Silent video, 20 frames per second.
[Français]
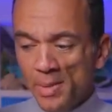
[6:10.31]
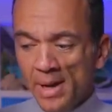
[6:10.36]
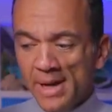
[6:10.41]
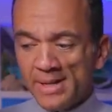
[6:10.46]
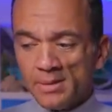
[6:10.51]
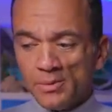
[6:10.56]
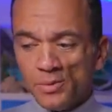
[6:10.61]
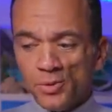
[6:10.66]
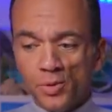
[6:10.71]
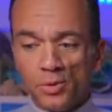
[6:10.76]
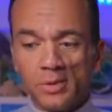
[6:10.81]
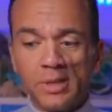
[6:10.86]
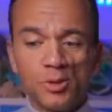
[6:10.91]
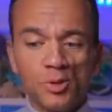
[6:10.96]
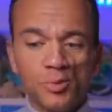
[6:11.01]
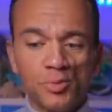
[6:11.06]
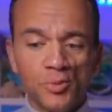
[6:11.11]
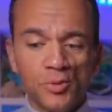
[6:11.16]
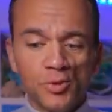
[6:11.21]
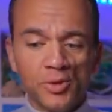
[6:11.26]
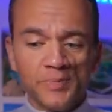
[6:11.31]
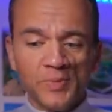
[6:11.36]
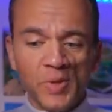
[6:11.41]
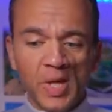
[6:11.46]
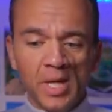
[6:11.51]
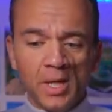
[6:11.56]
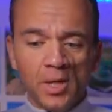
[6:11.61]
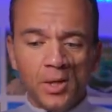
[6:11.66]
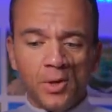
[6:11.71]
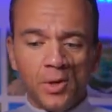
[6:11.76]
par exemple, sur le Nano Plus,
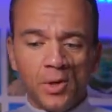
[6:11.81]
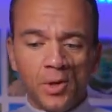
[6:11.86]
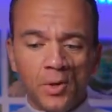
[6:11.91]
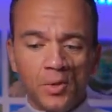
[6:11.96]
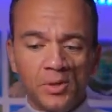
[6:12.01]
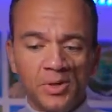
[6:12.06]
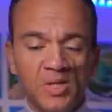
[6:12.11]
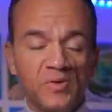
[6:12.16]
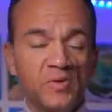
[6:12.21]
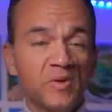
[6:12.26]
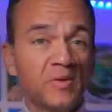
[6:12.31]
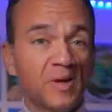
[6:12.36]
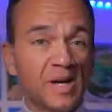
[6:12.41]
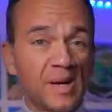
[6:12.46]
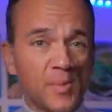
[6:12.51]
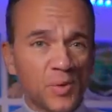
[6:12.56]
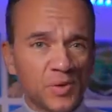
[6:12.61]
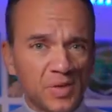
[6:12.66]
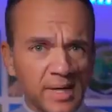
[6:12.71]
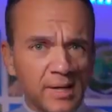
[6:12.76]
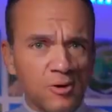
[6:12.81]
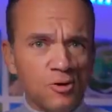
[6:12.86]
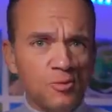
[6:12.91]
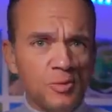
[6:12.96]
quand il fait vraiment très